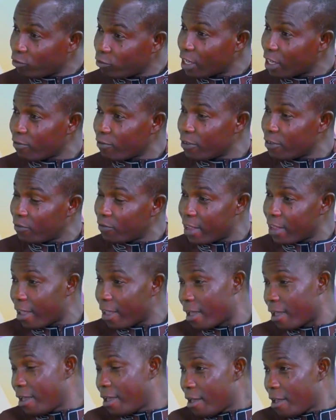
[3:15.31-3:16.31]
vous avez
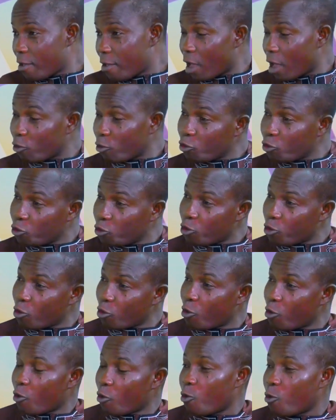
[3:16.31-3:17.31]
fait euh, allusion
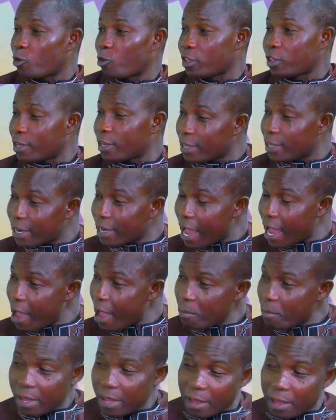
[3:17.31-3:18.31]
au Telegram.